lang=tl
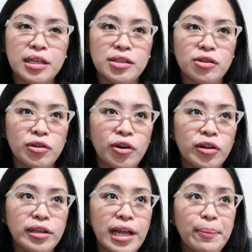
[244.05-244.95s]
So,
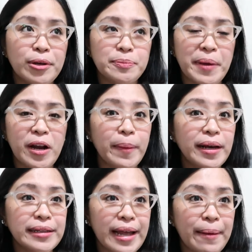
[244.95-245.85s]
yon Tapos, pero
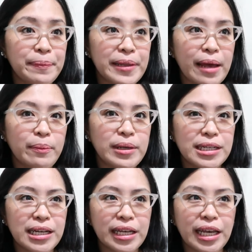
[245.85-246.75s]
pag nap time,
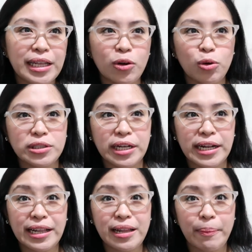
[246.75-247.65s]
minsan nakikita ko siya
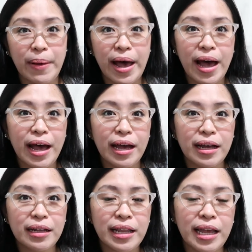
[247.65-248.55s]
nadapa
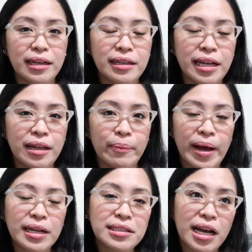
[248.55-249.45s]
like
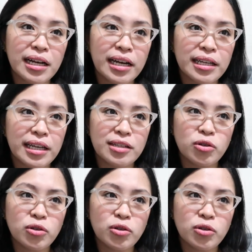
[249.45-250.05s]
dadapa siya, ganyan.